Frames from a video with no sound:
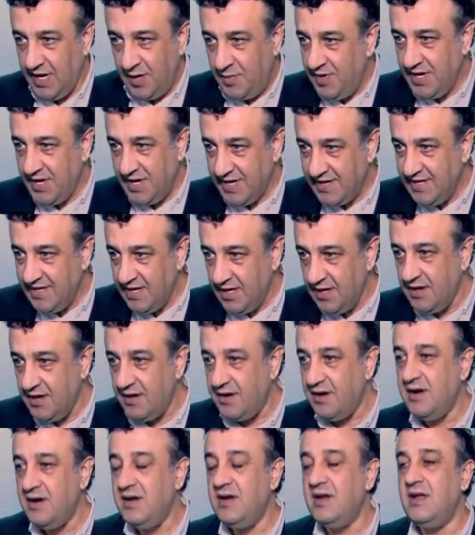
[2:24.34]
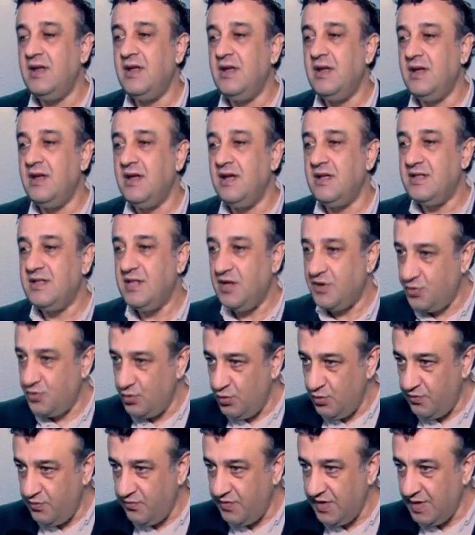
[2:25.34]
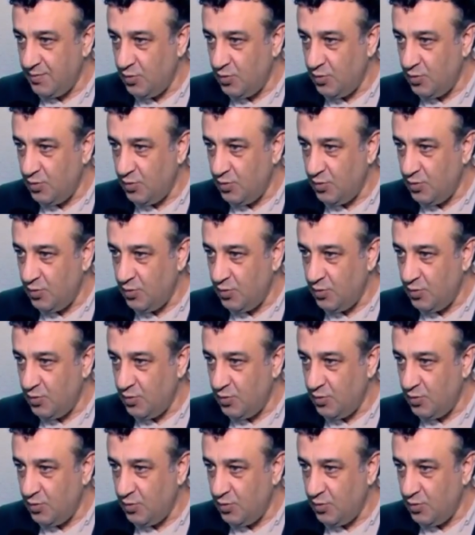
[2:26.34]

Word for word: عالميا كتير هن ترتوف